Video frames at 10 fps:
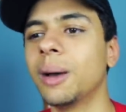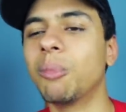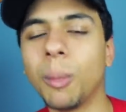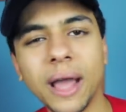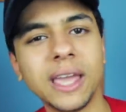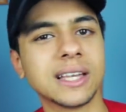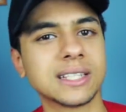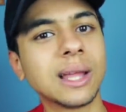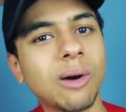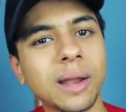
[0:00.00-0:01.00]

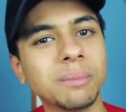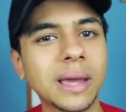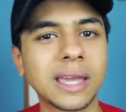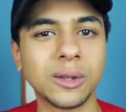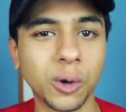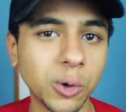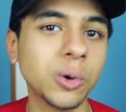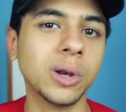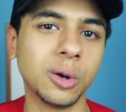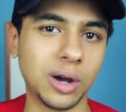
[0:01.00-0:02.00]
مميز نوعا ما كده
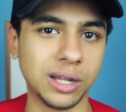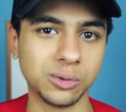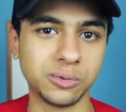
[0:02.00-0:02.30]
هو لوحده